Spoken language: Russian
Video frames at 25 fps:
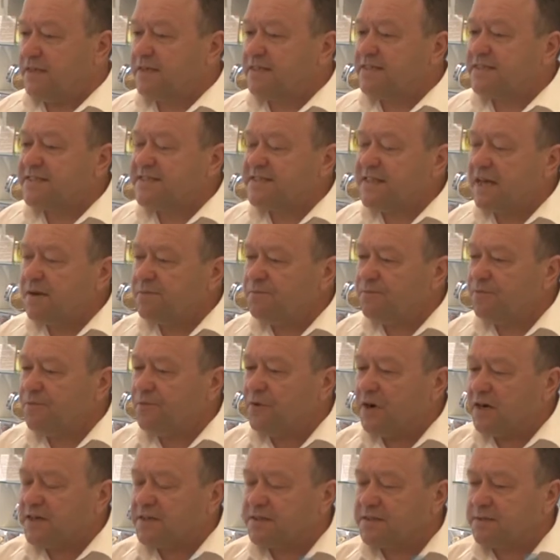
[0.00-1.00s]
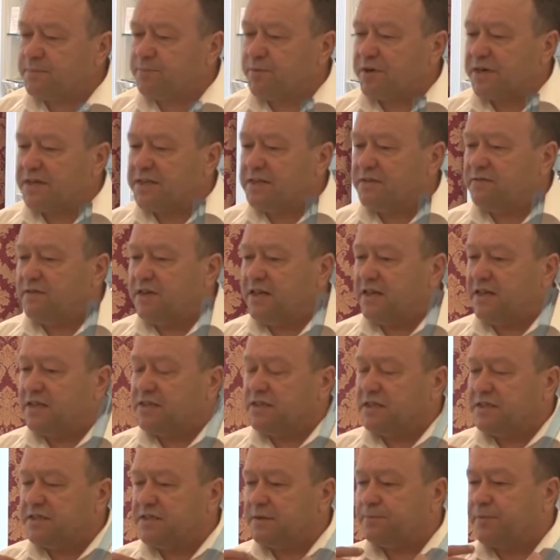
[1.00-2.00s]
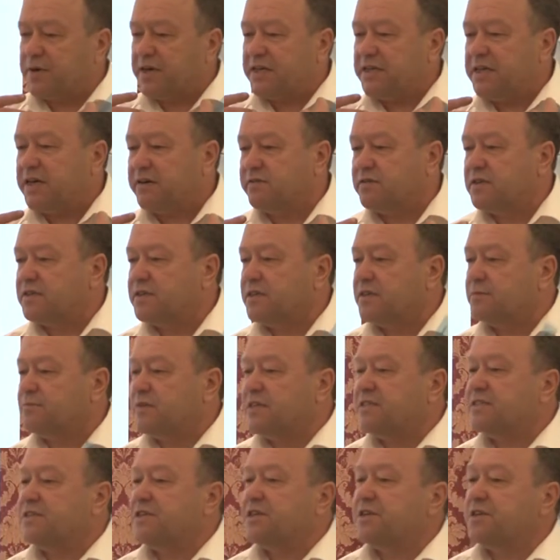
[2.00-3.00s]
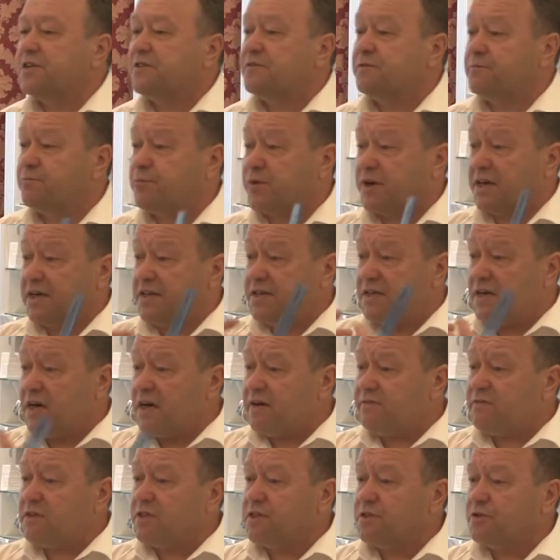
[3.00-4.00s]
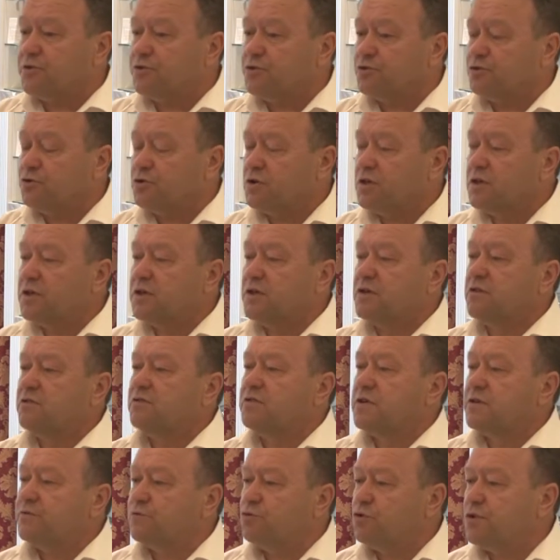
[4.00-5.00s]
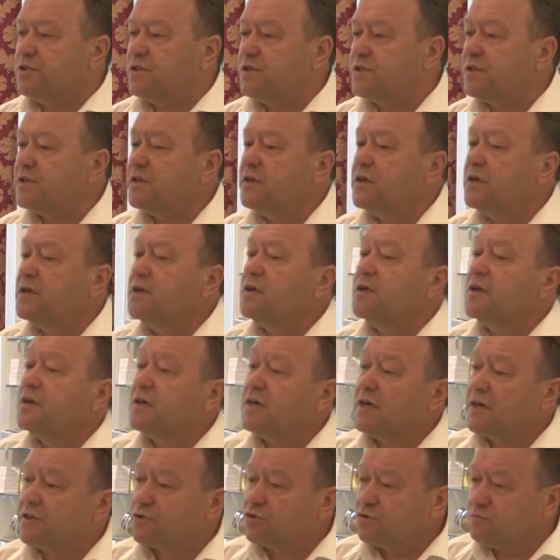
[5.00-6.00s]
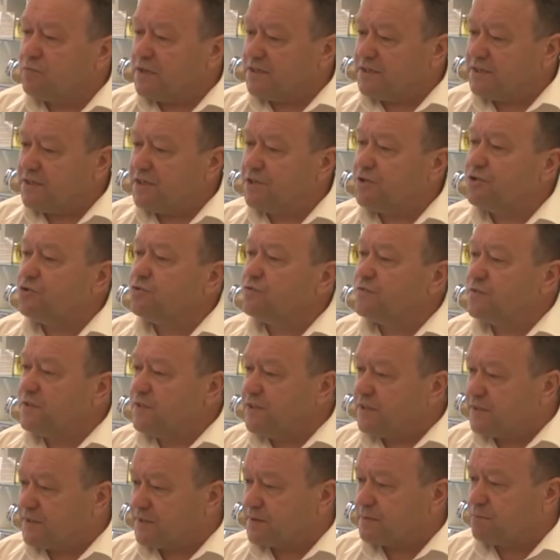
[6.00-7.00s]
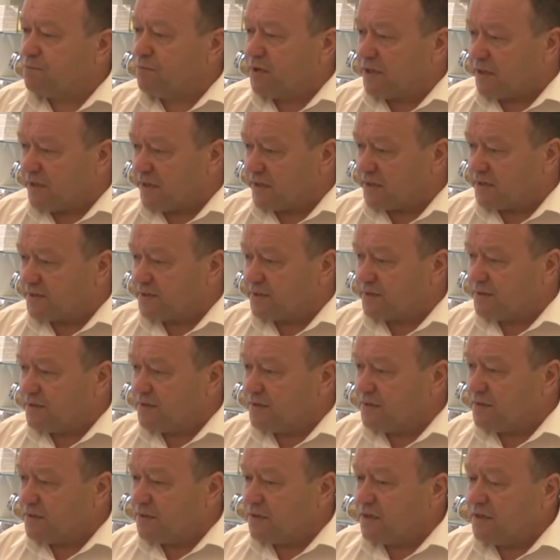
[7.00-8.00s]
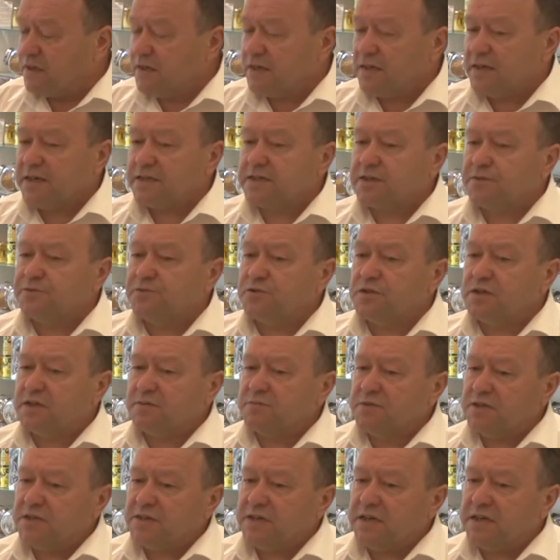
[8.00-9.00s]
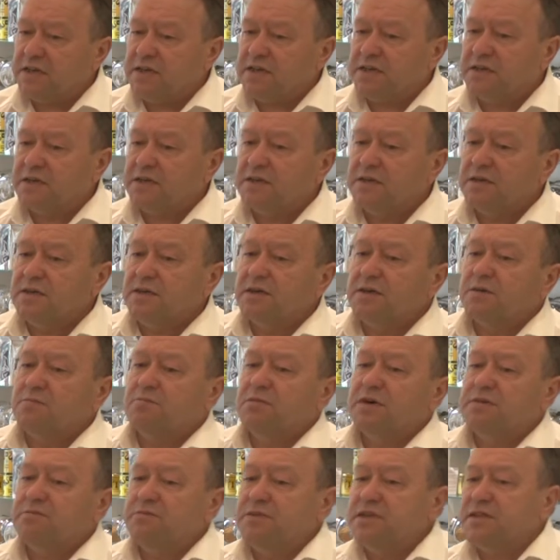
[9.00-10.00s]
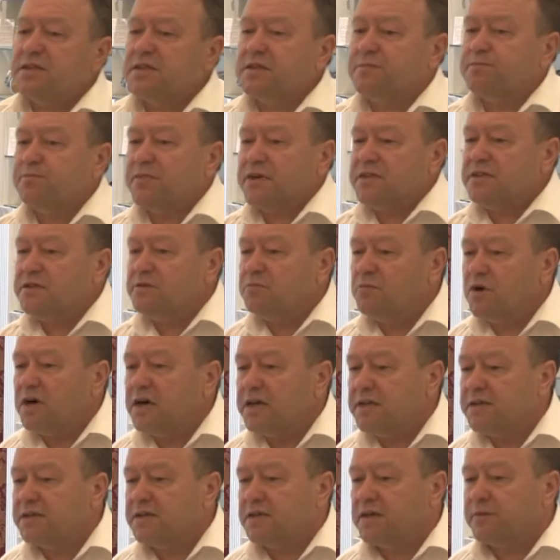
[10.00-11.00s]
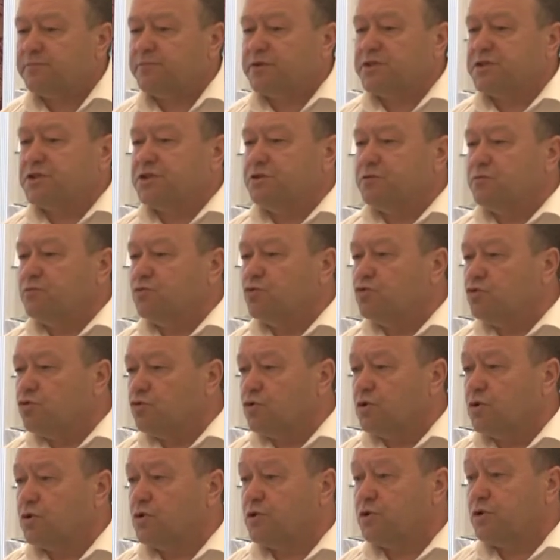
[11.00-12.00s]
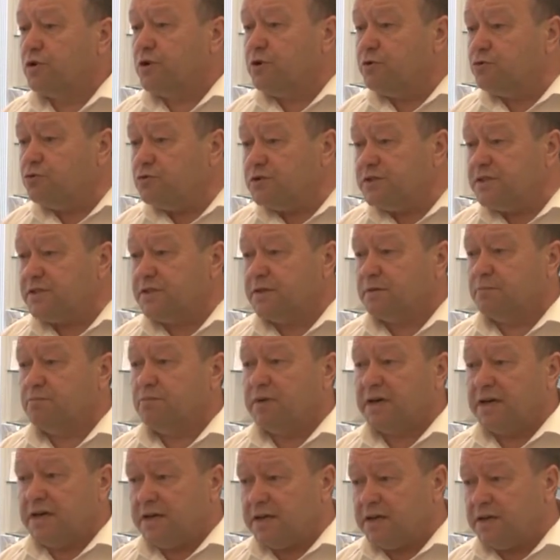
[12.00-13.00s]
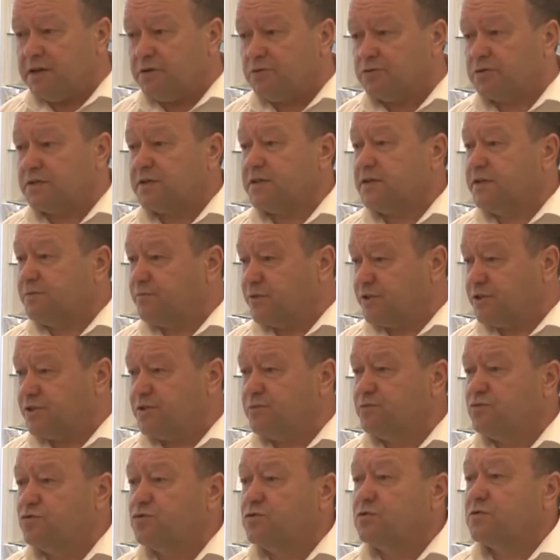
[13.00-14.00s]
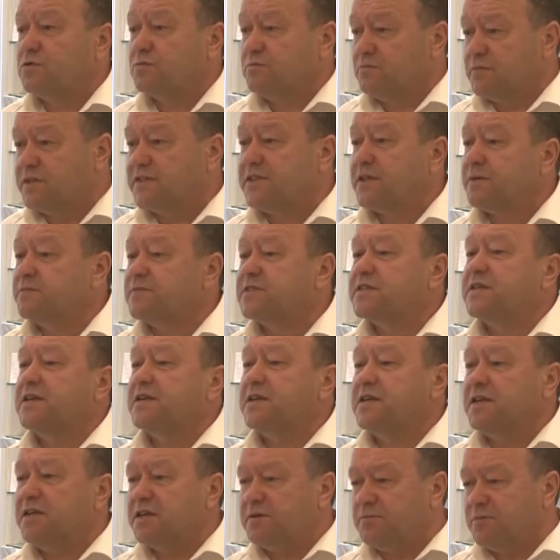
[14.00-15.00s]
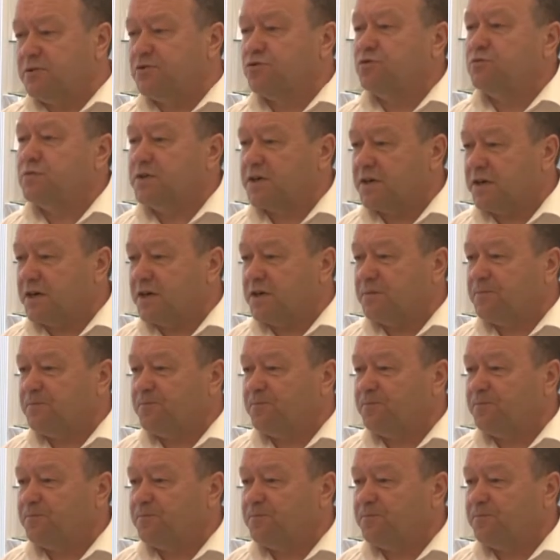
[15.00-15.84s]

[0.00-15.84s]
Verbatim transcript: Сам факт проявления непроявленной материи в проявленную выводит эту материю в дисбаланс. Это фундаментальный момент понимания, почему люди болеют и почему мы там стареем и умираем.